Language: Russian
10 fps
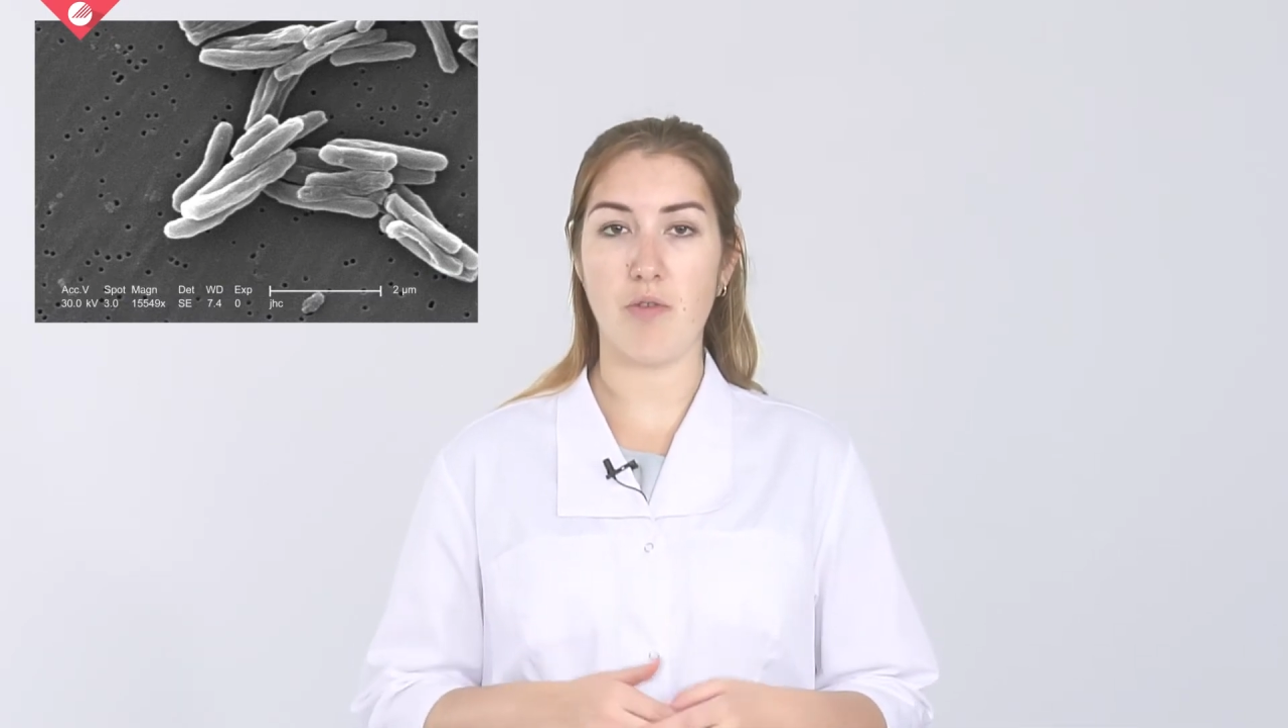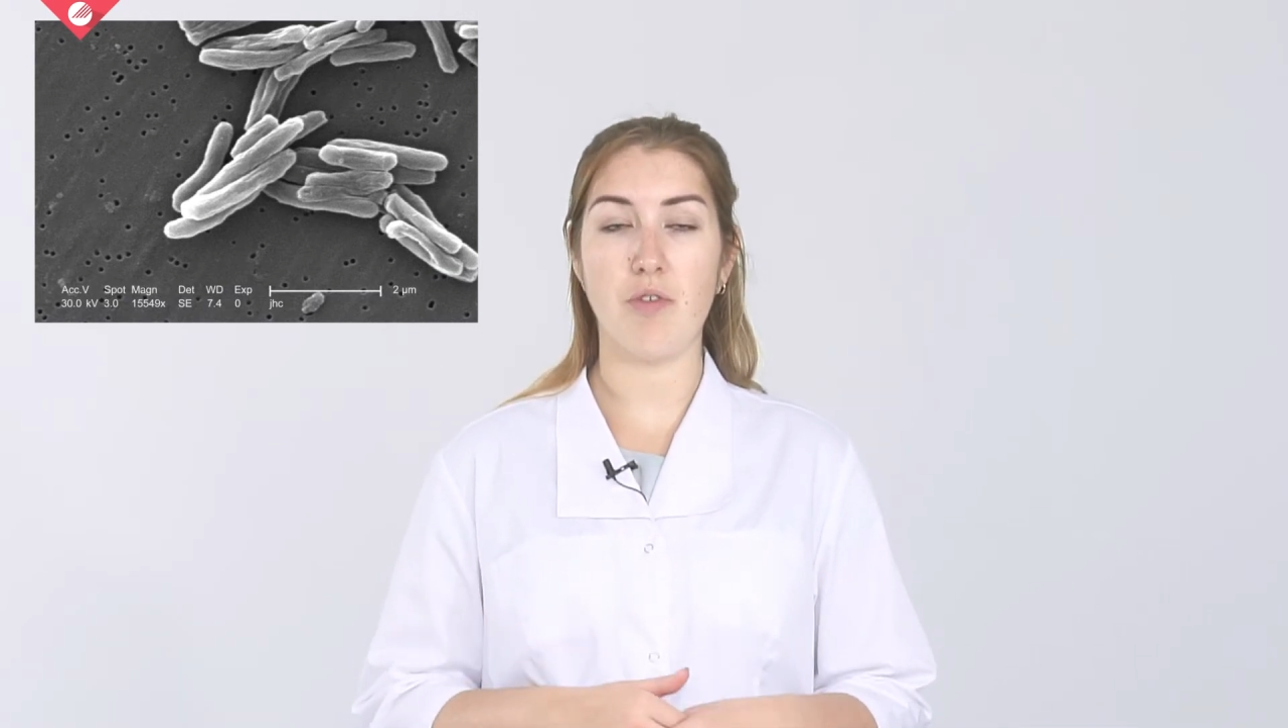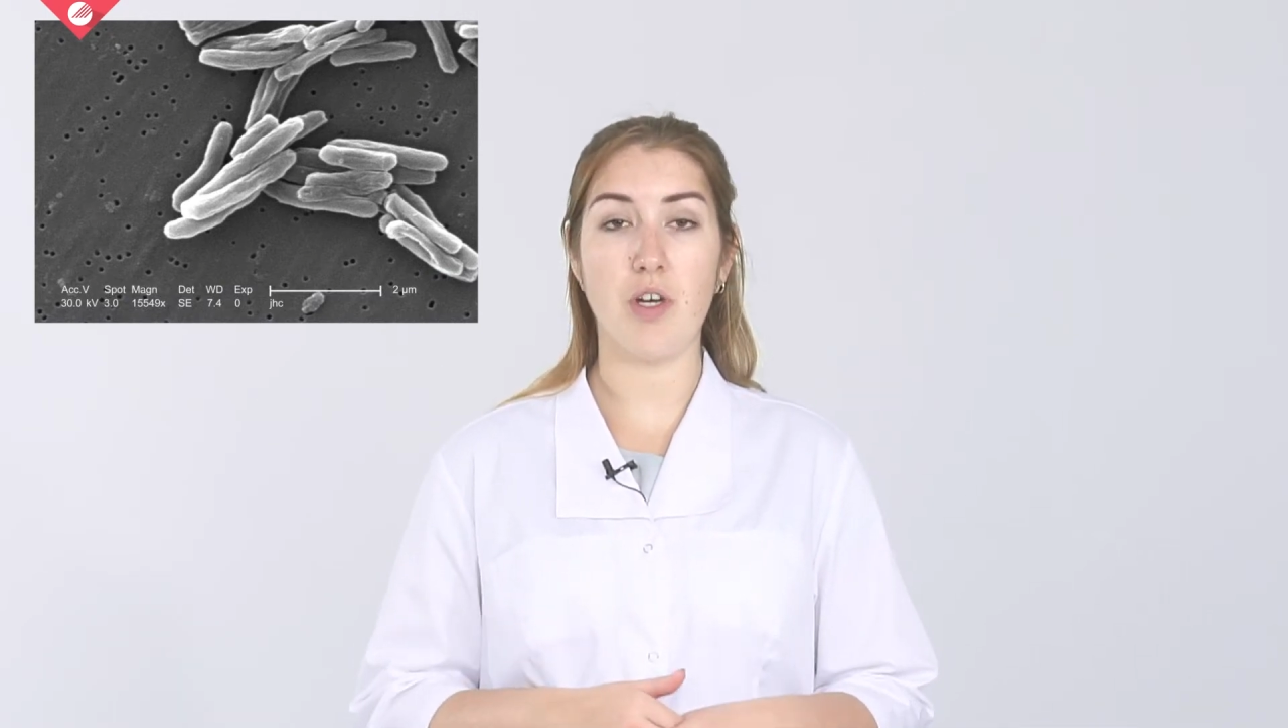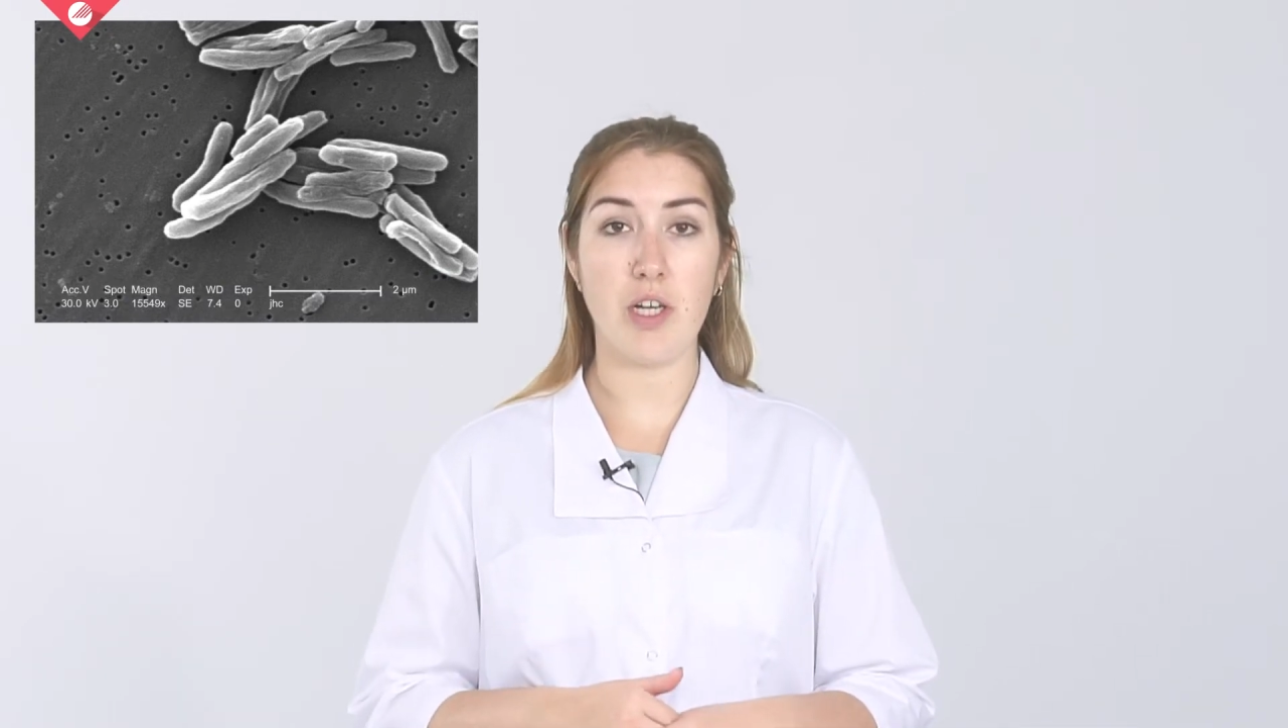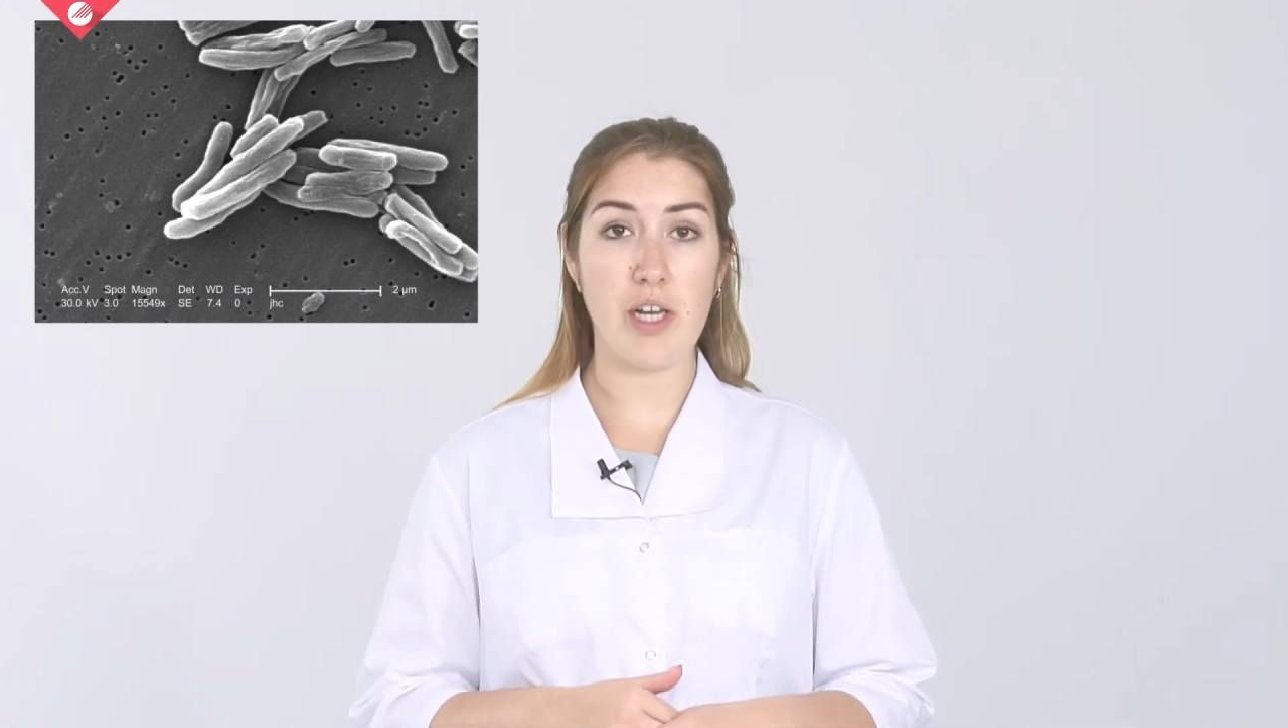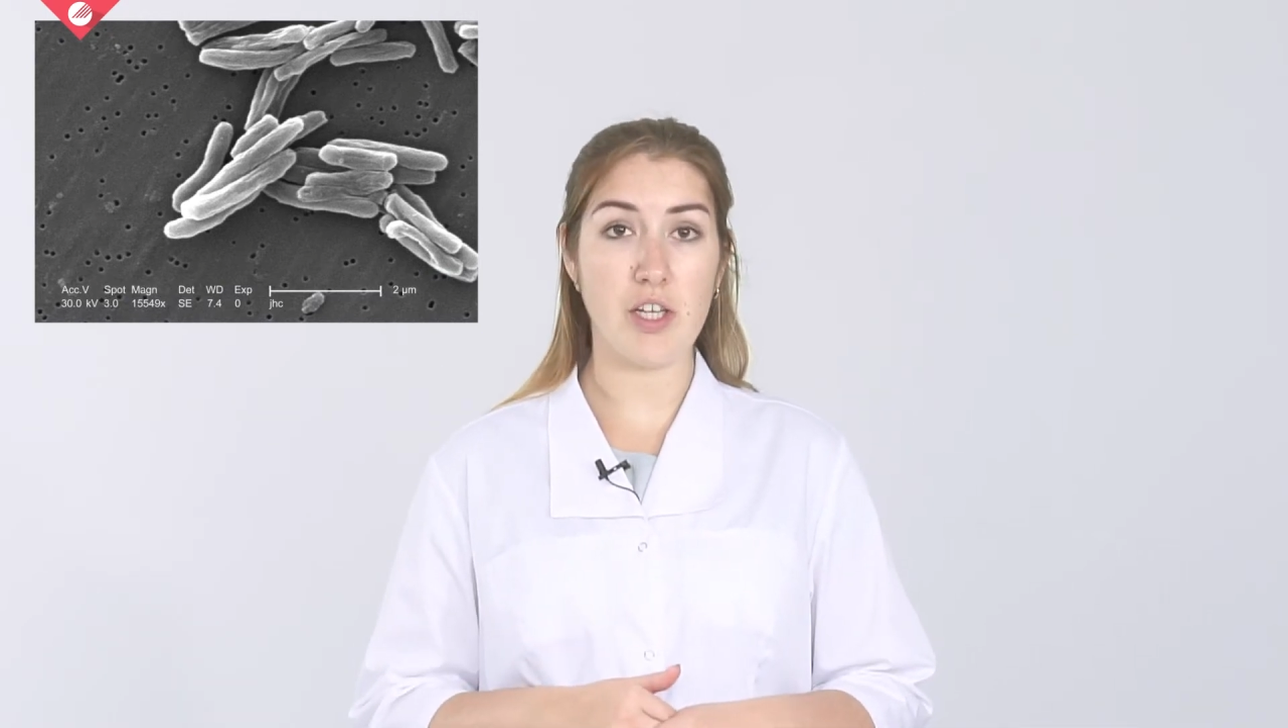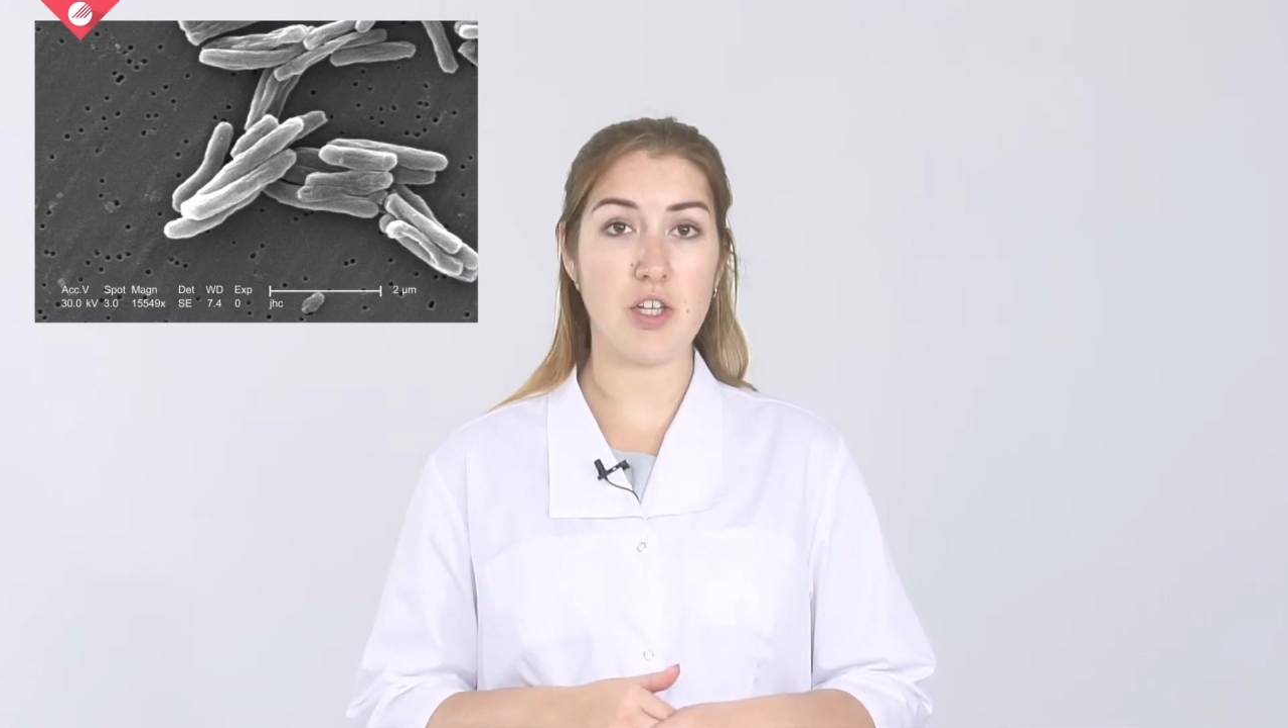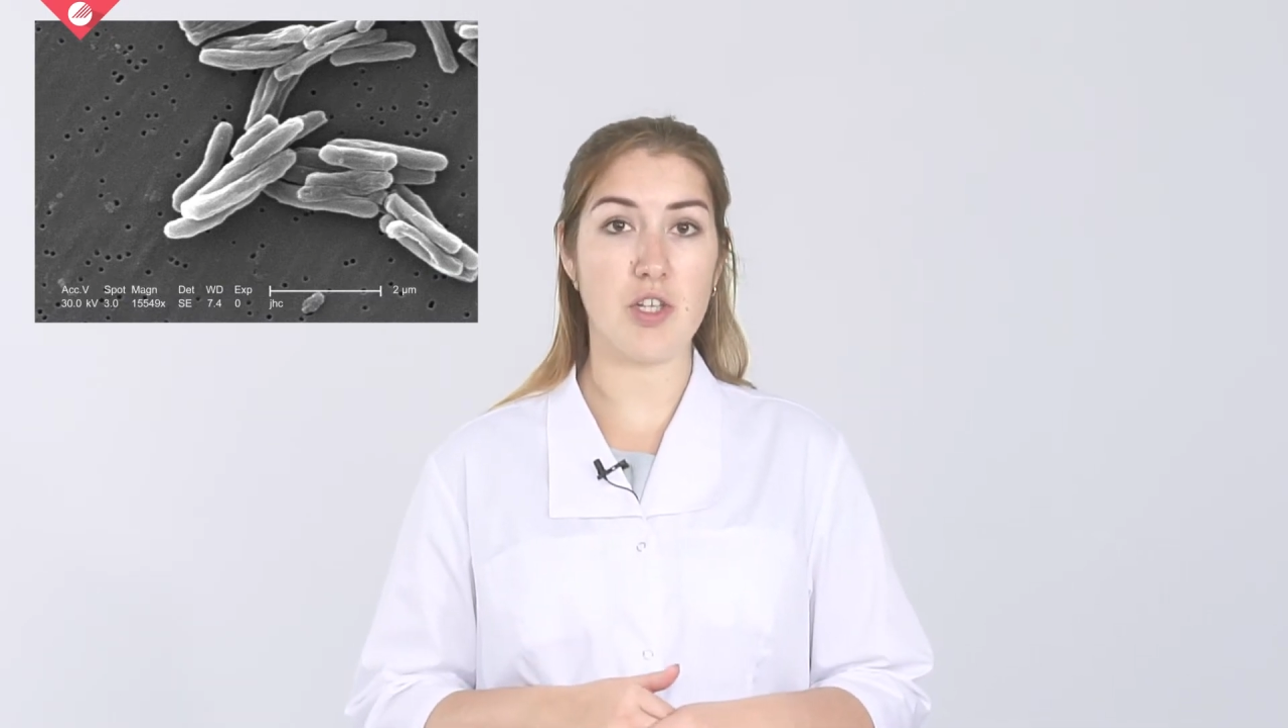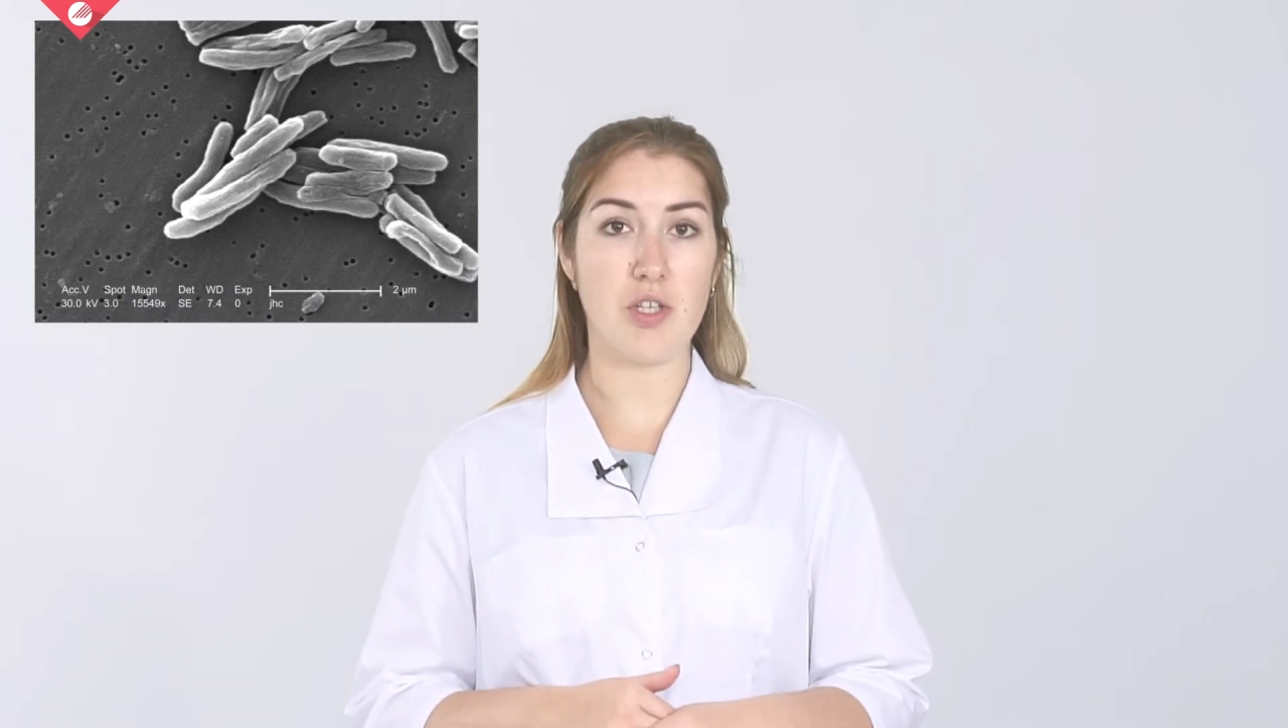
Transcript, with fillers: в их клеточной